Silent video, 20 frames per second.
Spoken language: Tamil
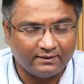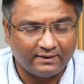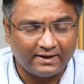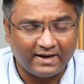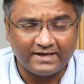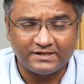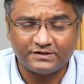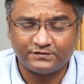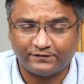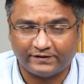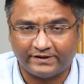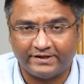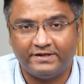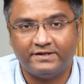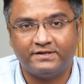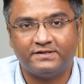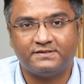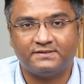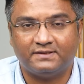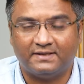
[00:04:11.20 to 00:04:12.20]
லாஸ்ட் ஃபைவ்
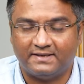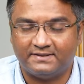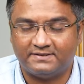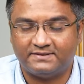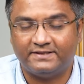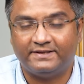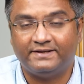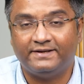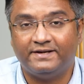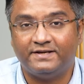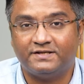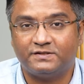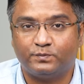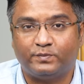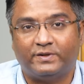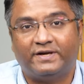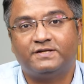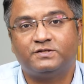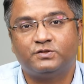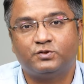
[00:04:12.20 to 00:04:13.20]
இயர்ஸ் லாஸ்ட் டென் இயர்ஸ்
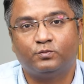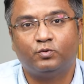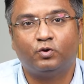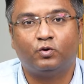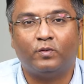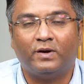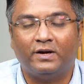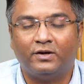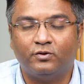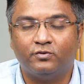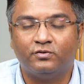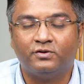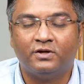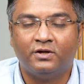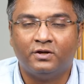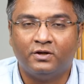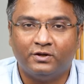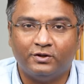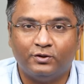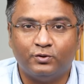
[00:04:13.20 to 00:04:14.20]
ப்ரைஸ் டு புக் வேல்யூ
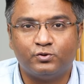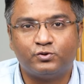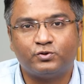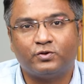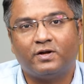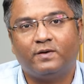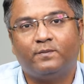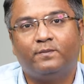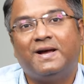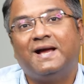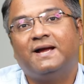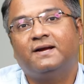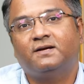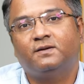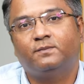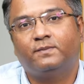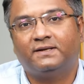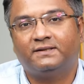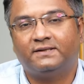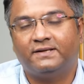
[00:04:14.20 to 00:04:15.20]
யூஸ்வலாக
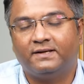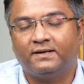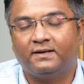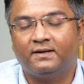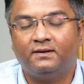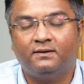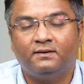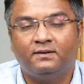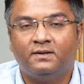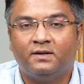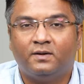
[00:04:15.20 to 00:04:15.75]
பேங்க்கை பார்த்தீங்கன்னா